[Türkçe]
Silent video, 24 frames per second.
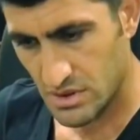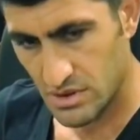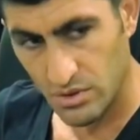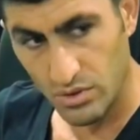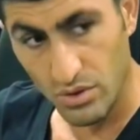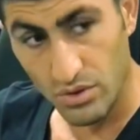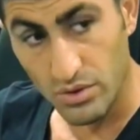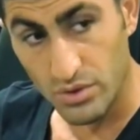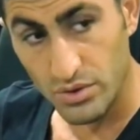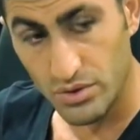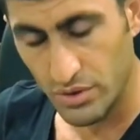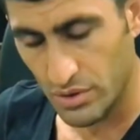
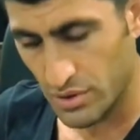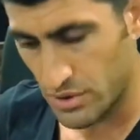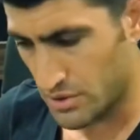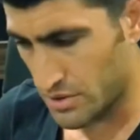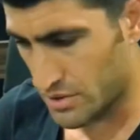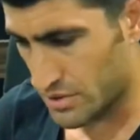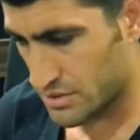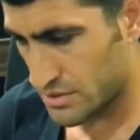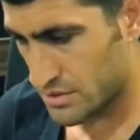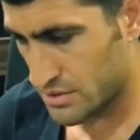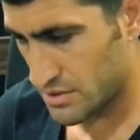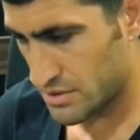Doğru söylüyor.
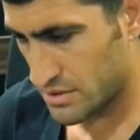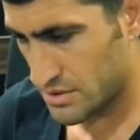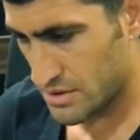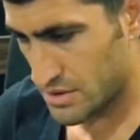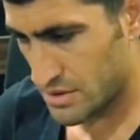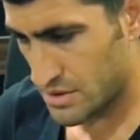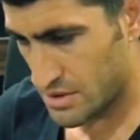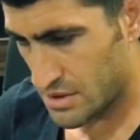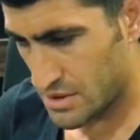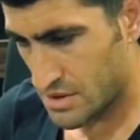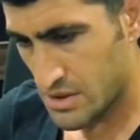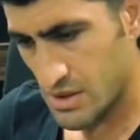
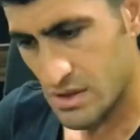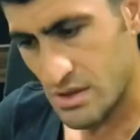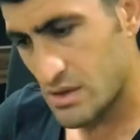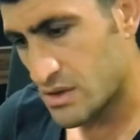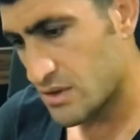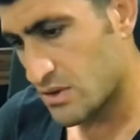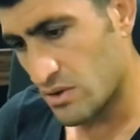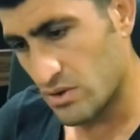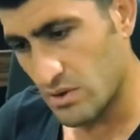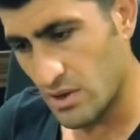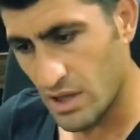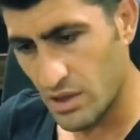
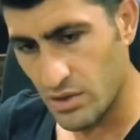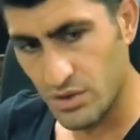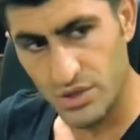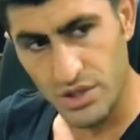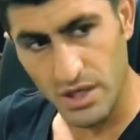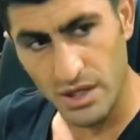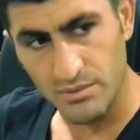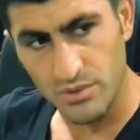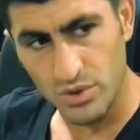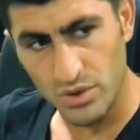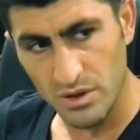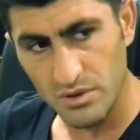Onlar o
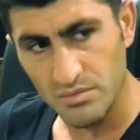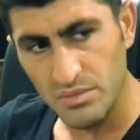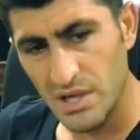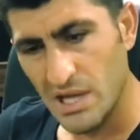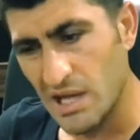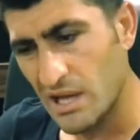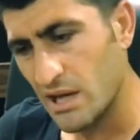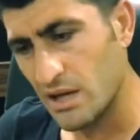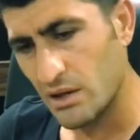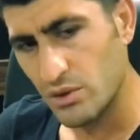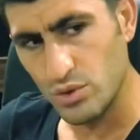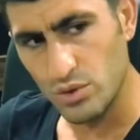Şemso'yu
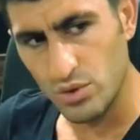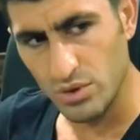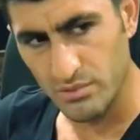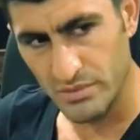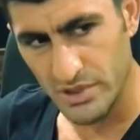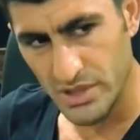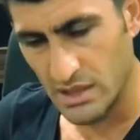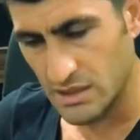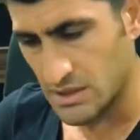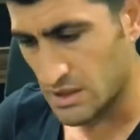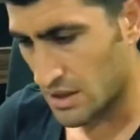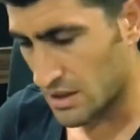bilerek
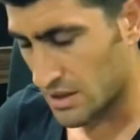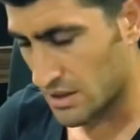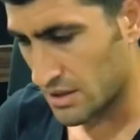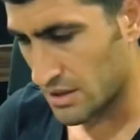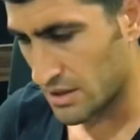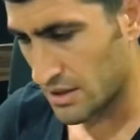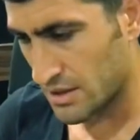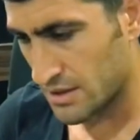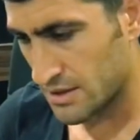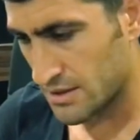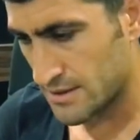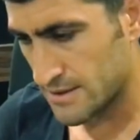üstümüze
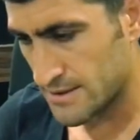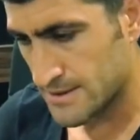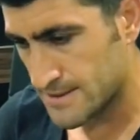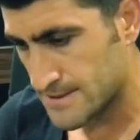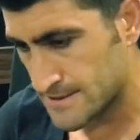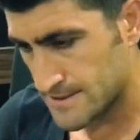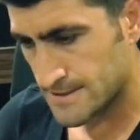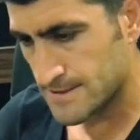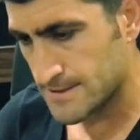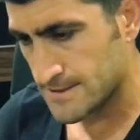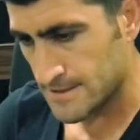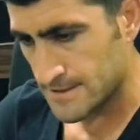saldılar.
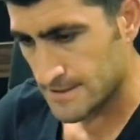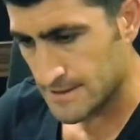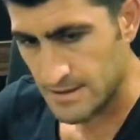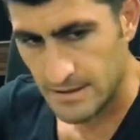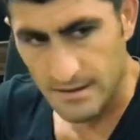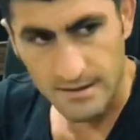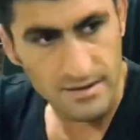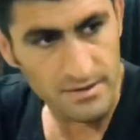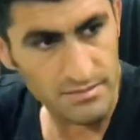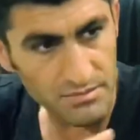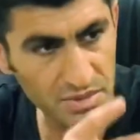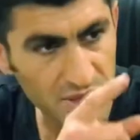
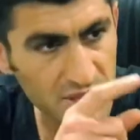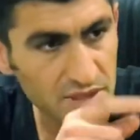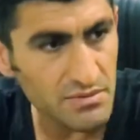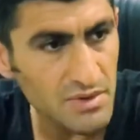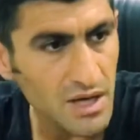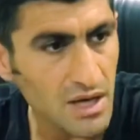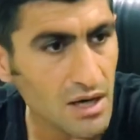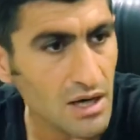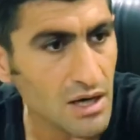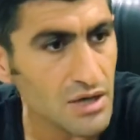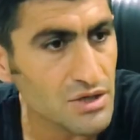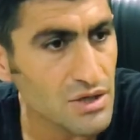Bizim de
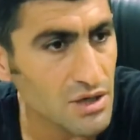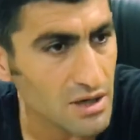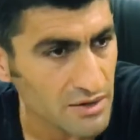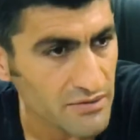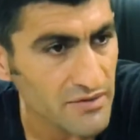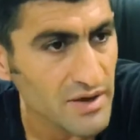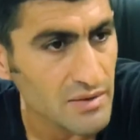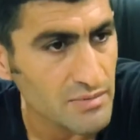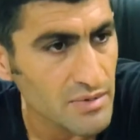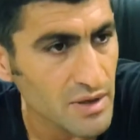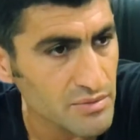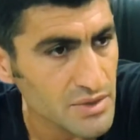karşılık
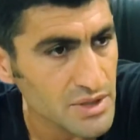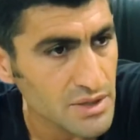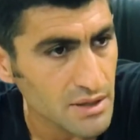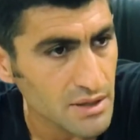vermemiz